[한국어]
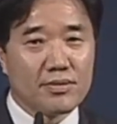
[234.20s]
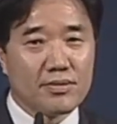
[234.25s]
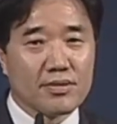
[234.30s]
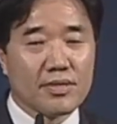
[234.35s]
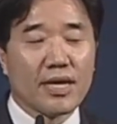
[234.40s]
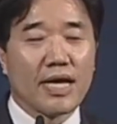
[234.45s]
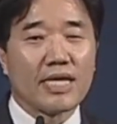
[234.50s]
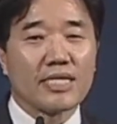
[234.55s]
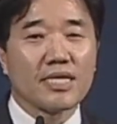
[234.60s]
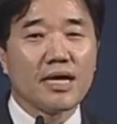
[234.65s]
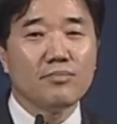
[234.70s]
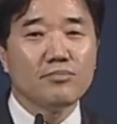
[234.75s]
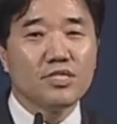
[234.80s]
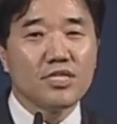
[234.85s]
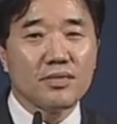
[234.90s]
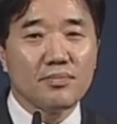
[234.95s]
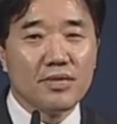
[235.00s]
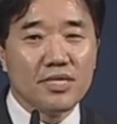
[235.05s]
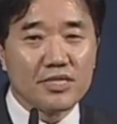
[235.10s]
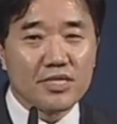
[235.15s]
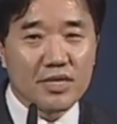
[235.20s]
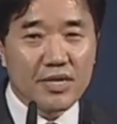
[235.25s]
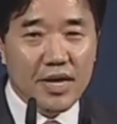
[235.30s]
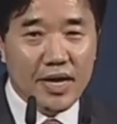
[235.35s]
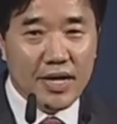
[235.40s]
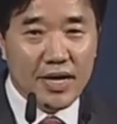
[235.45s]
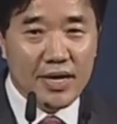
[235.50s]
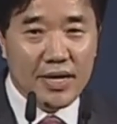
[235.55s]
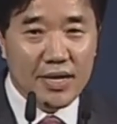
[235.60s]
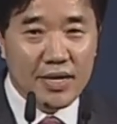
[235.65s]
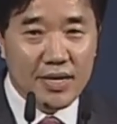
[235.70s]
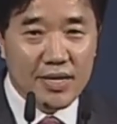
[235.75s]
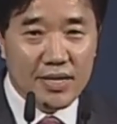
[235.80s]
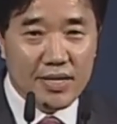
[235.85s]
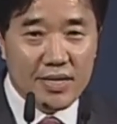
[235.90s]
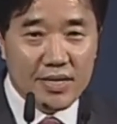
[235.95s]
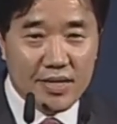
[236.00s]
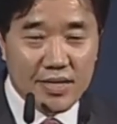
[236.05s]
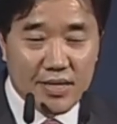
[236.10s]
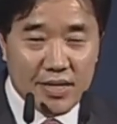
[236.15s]
그게 31절에
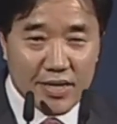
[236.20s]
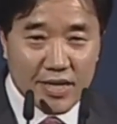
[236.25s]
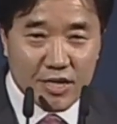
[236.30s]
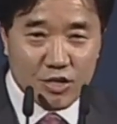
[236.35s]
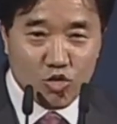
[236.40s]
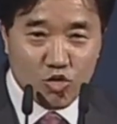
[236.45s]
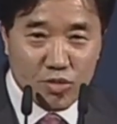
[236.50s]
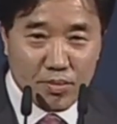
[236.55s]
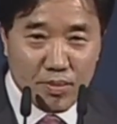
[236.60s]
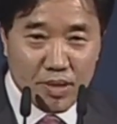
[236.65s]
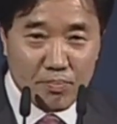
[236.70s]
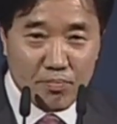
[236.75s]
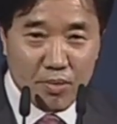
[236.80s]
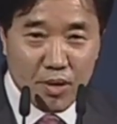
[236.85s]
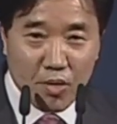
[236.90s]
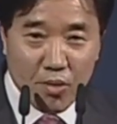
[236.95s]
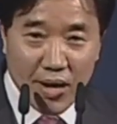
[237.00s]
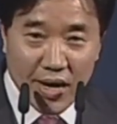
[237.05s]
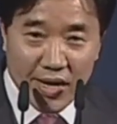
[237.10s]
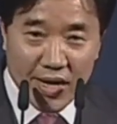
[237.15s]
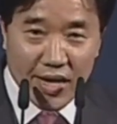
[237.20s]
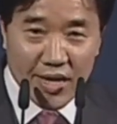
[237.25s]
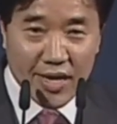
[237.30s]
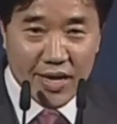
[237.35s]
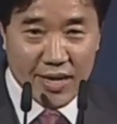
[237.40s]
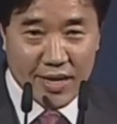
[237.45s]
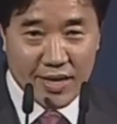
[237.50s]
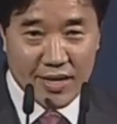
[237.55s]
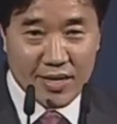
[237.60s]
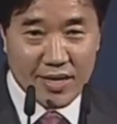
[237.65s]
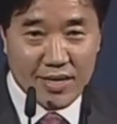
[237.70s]
이렇게 주님이 명확하게